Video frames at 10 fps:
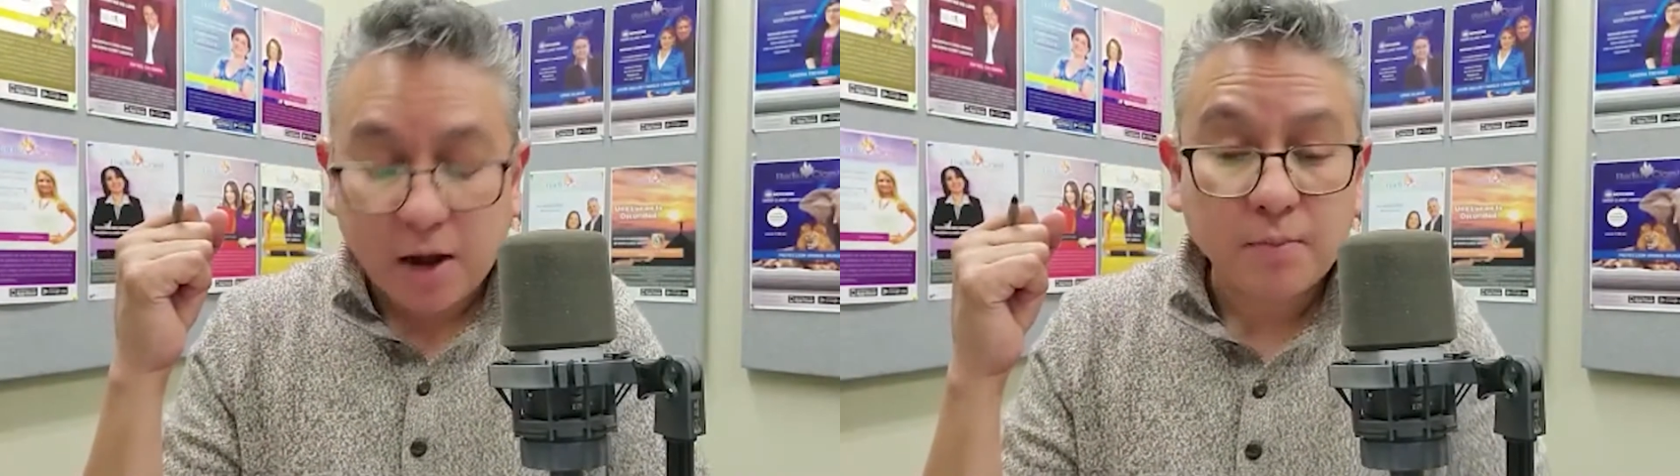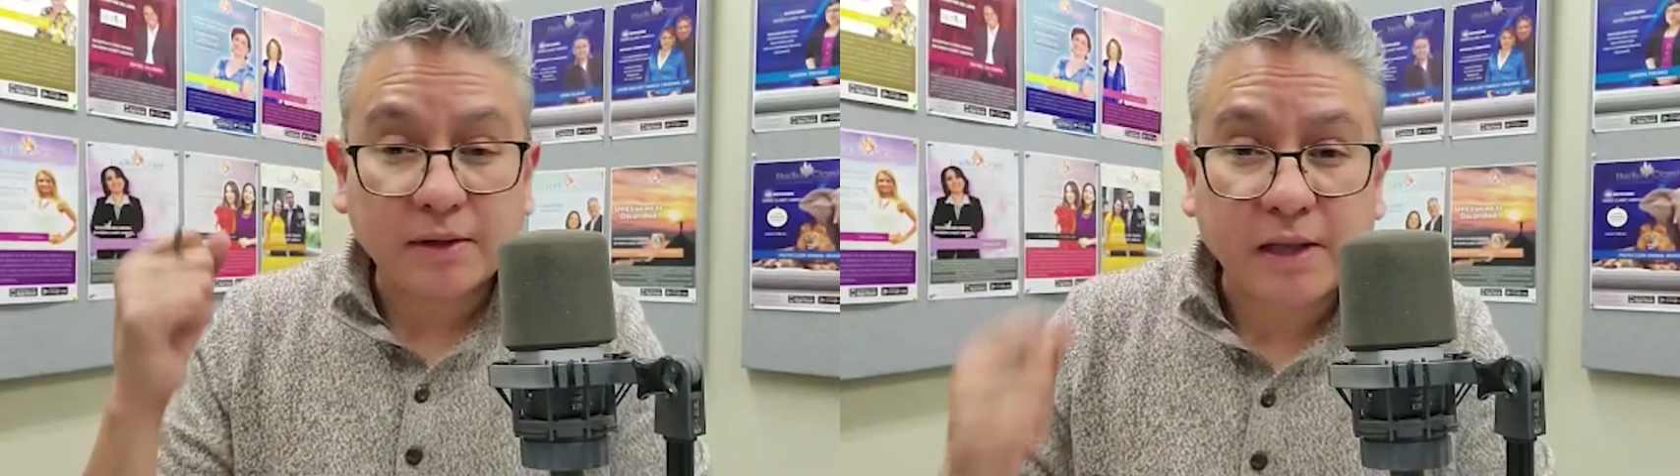
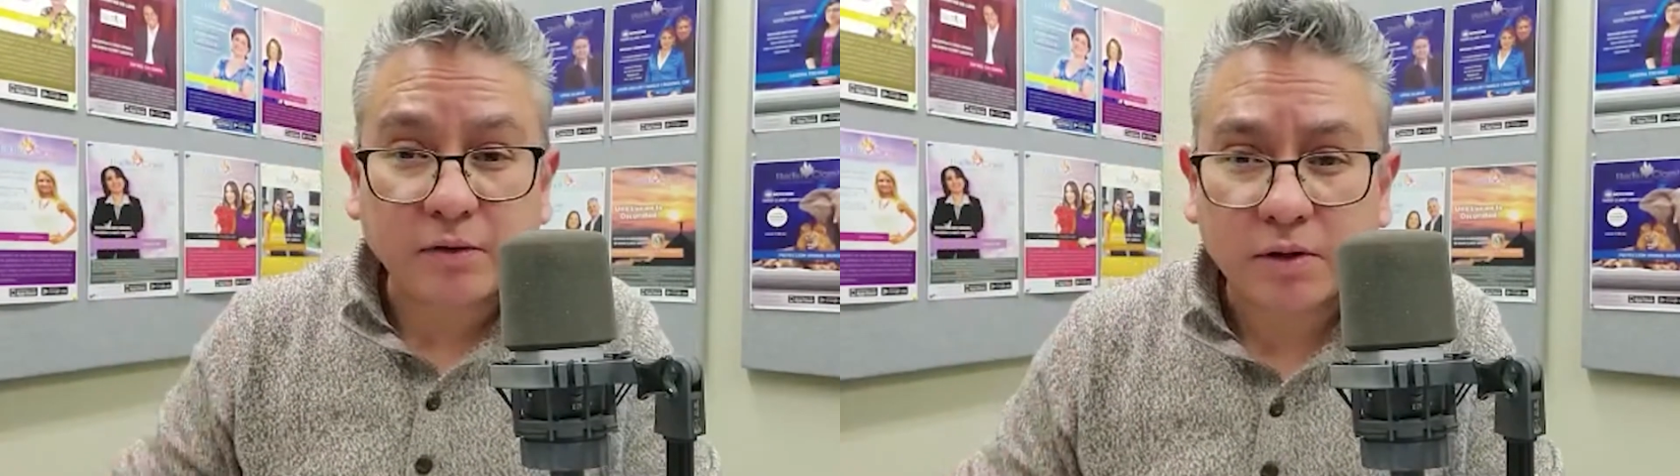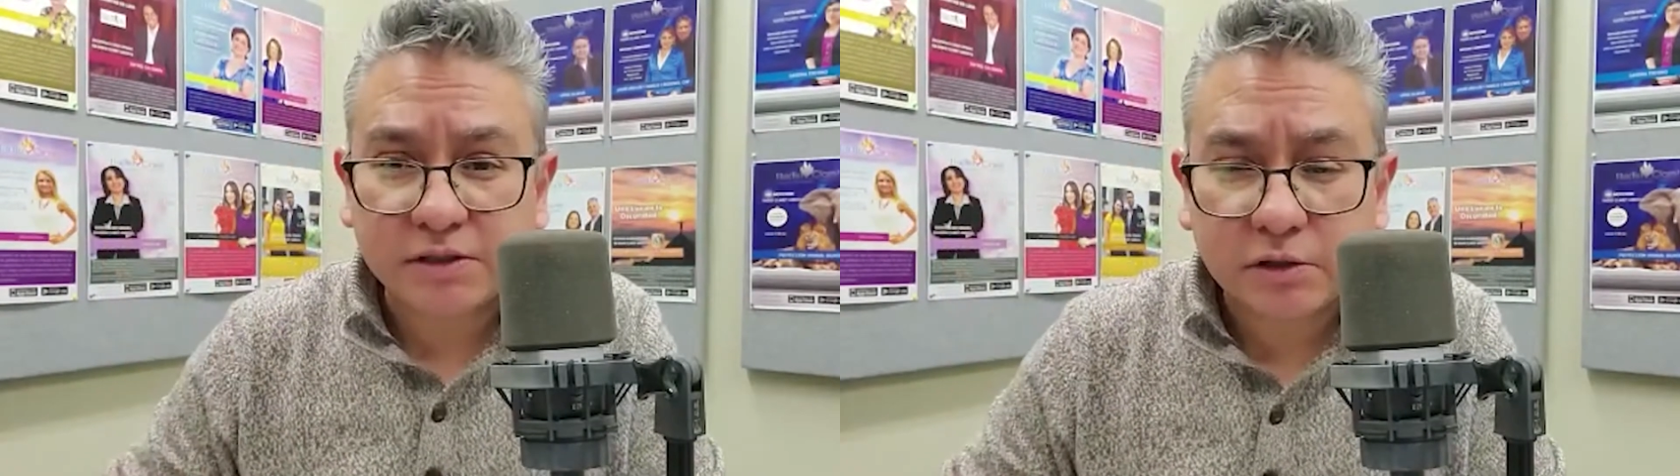aumentando
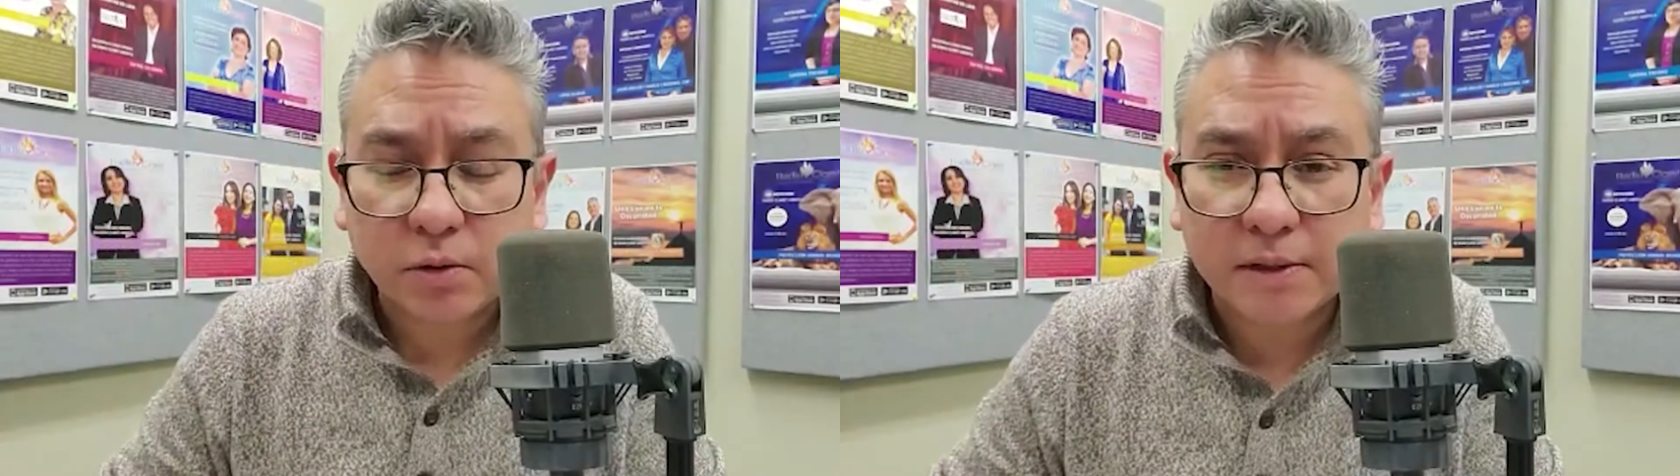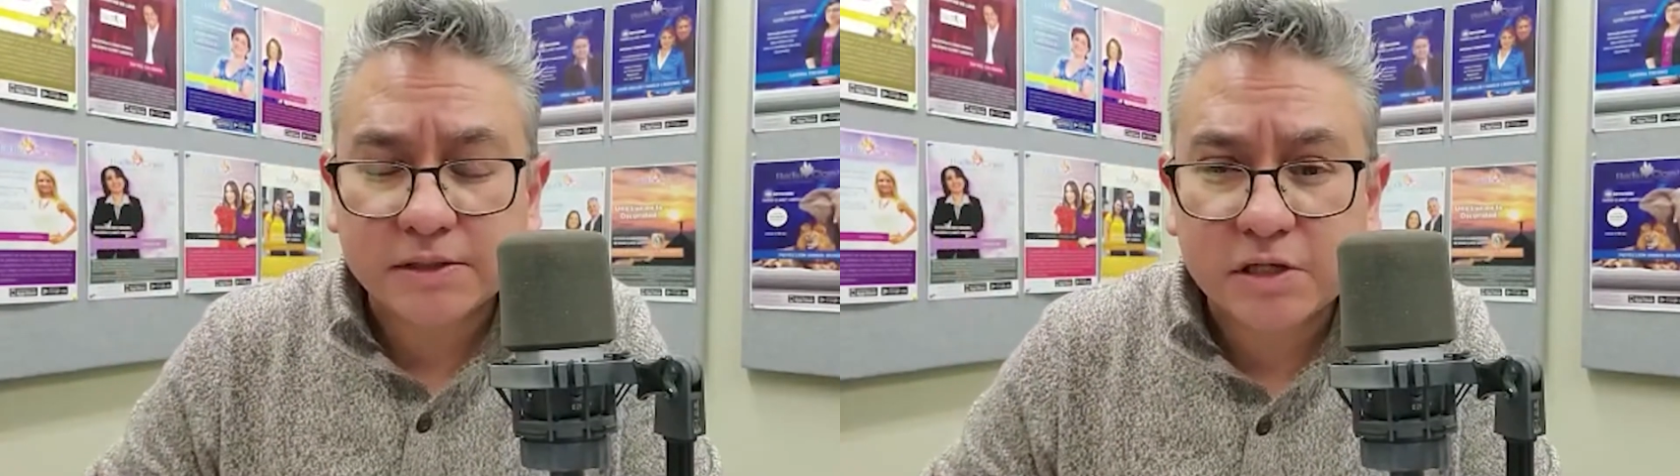a
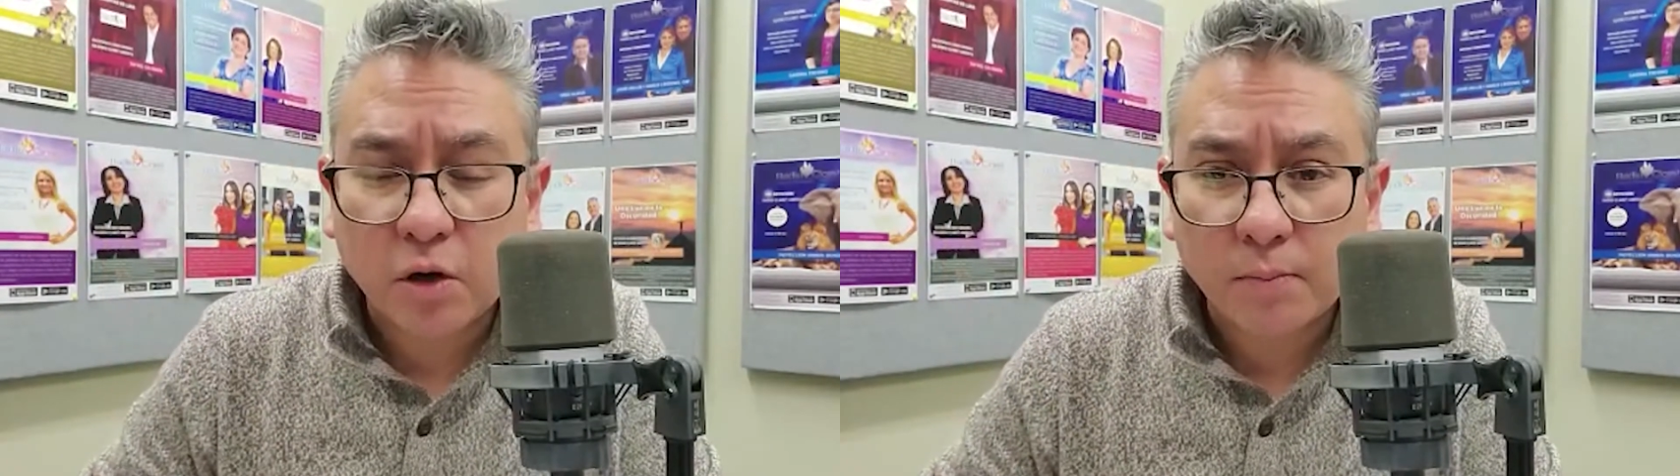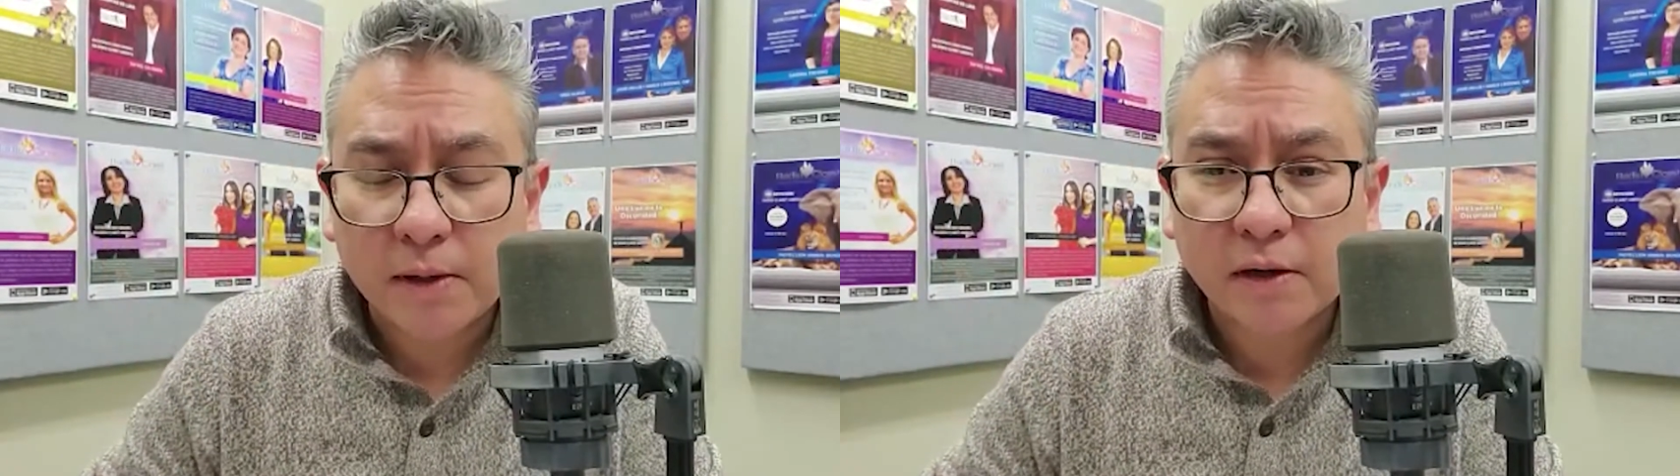125 mil